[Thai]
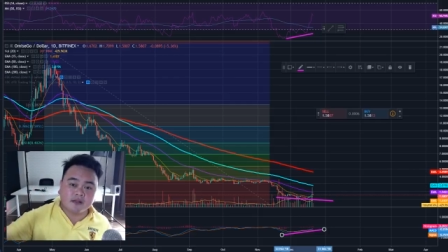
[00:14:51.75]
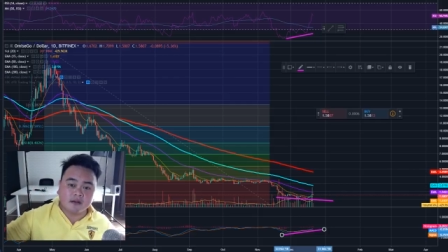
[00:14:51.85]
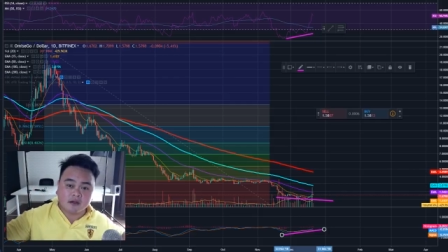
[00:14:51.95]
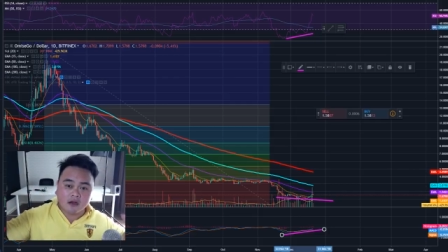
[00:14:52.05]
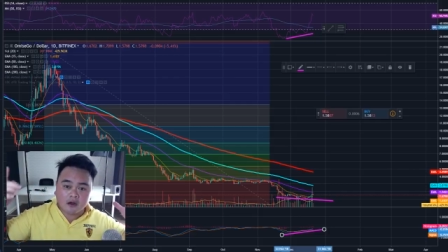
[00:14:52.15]
แล้
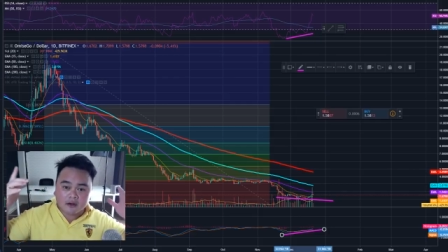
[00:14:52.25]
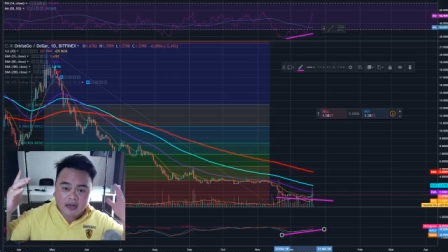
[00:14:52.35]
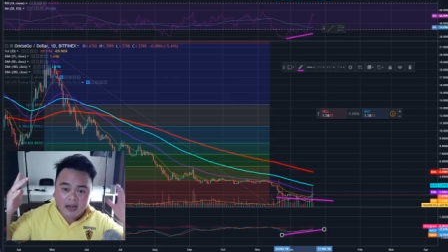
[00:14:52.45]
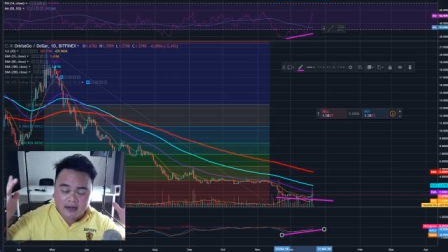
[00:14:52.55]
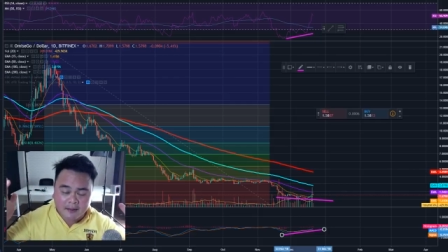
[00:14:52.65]
วก็
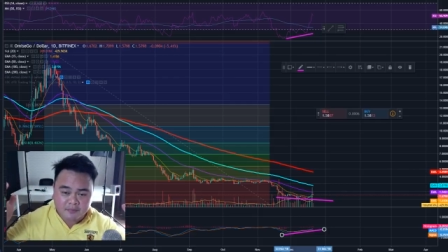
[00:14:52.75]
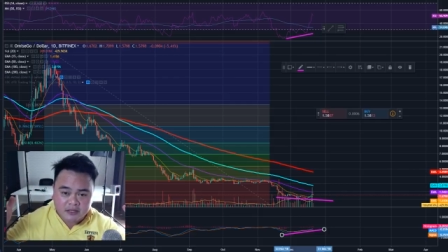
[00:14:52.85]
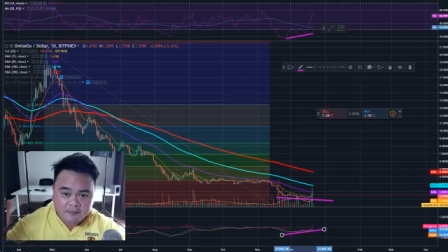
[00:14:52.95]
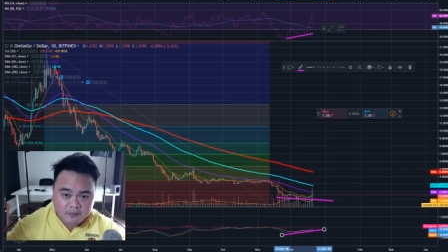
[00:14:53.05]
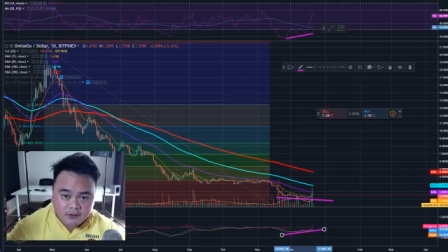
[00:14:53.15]
แนะนำค
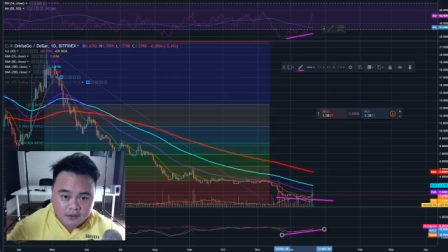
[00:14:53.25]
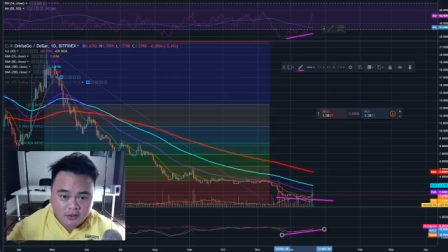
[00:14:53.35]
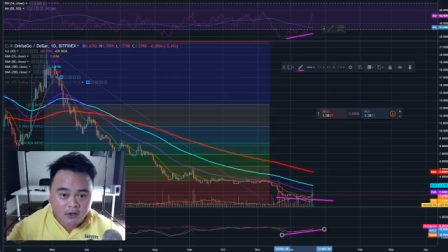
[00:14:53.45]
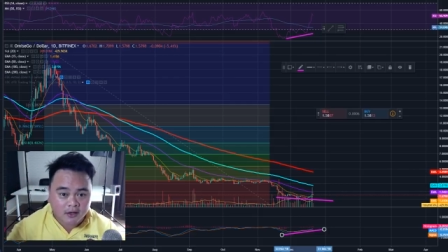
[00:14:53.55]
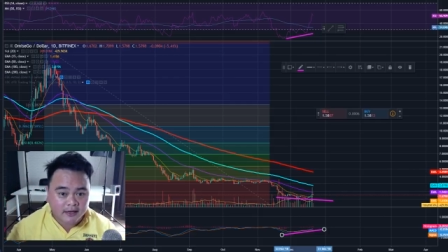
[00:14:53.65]
ลิปต่
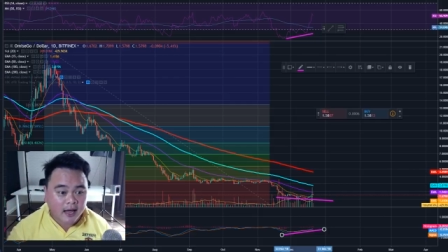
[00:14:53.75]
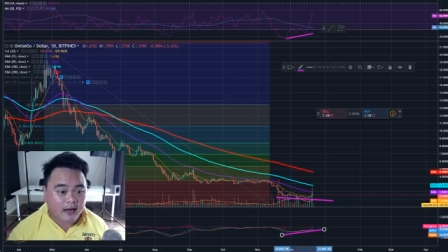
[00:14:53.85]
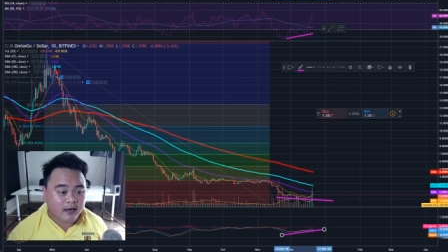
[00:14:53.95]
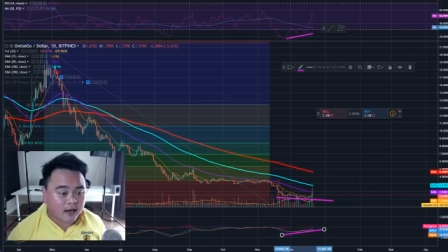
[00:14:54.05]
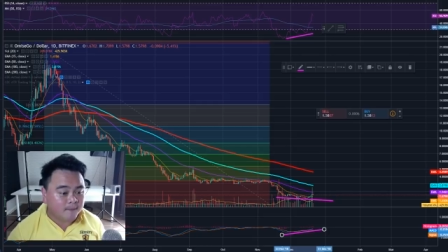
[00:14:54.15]
อๆกันได้
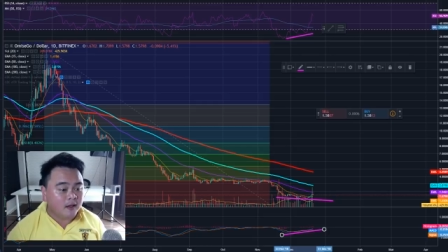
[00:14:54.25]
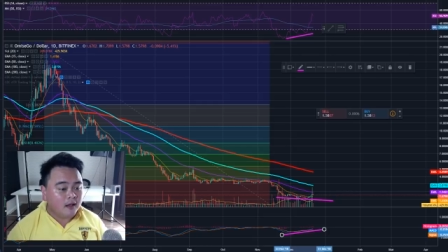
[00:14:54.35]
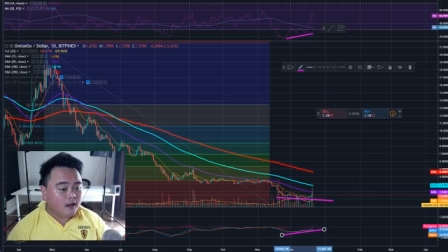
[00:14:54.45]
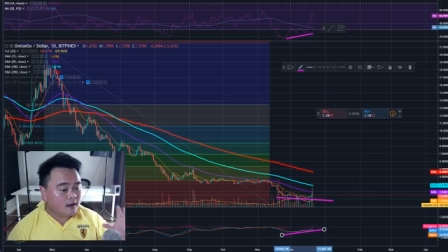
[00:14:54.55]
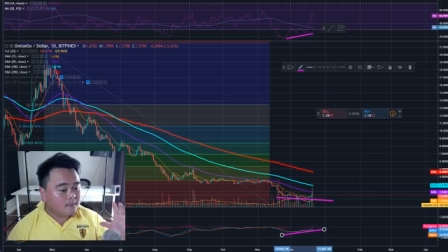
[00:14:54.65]
นะครับ
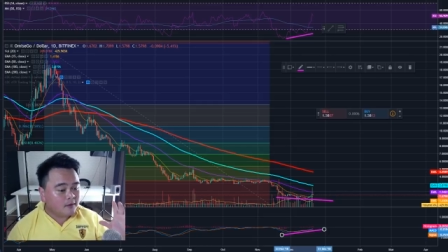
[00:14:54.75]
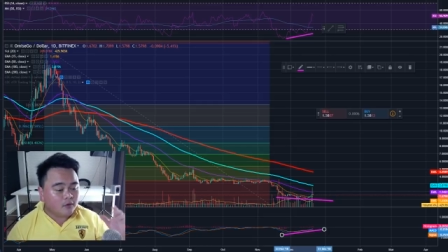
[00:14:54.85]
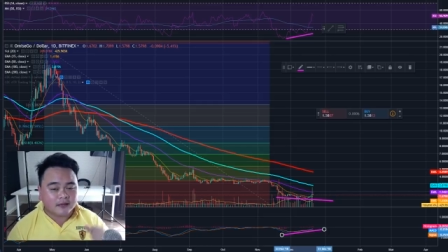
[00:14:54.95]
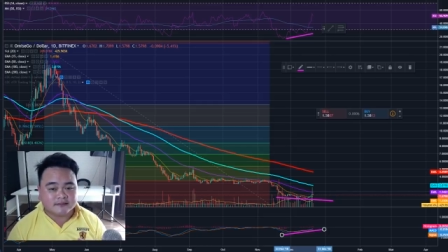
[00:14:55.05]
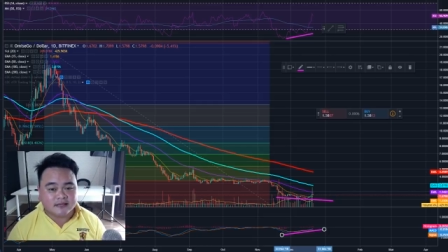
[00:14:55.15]
เรามาร่ว
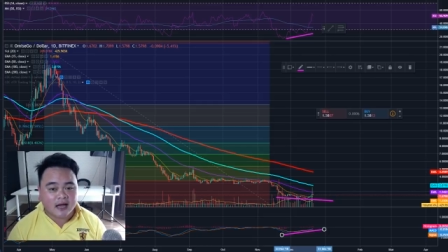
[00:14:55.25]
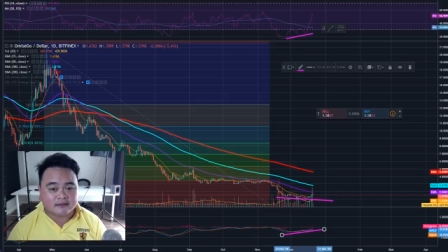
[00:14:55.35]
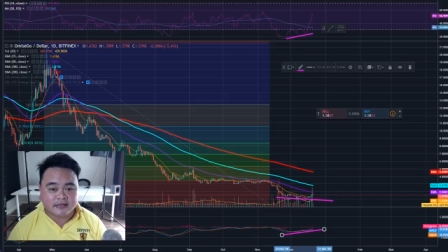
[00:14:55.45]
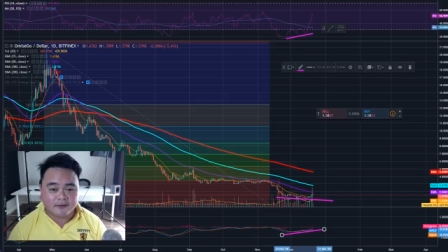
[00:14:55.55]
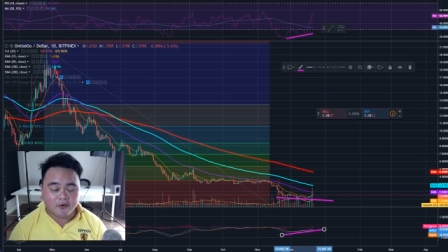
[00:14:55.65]
มกันสร้าง
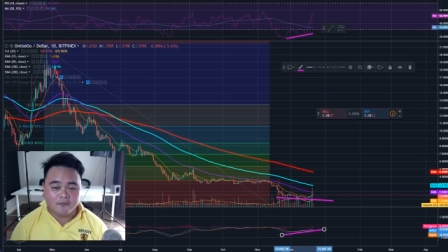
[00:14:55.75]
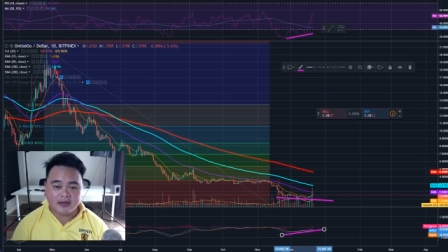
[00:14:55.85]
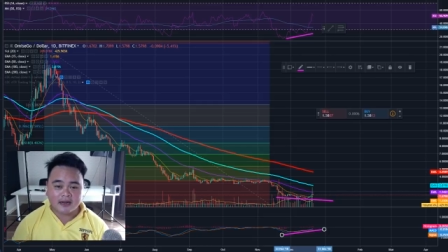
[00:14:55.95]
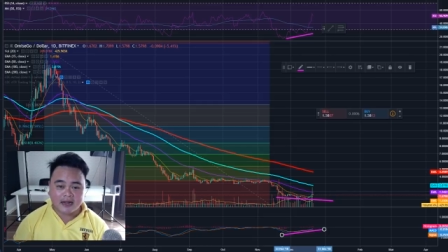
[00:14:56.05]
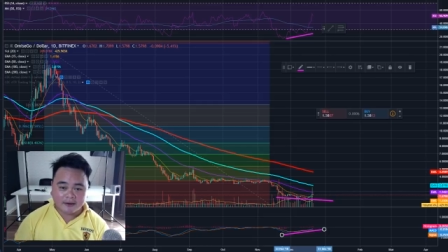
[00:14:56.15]
สังคม
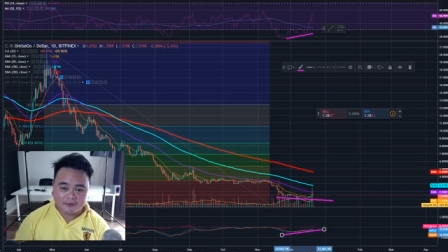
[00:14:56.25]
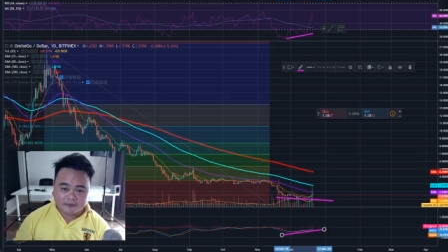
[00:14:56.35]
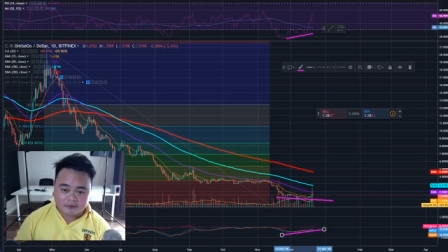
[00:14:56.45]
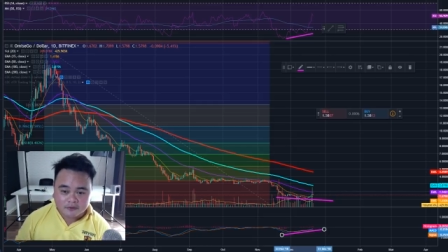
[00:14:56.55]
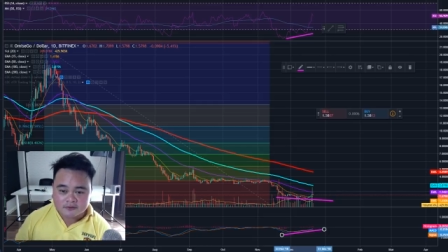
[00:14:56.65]
แห่งการลง
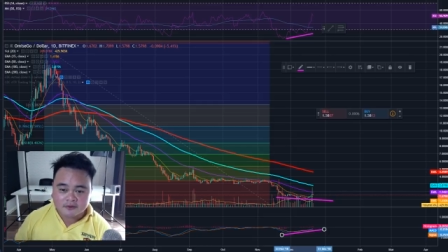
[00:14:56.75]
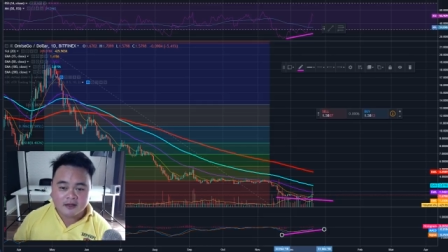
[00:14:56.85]
ทุน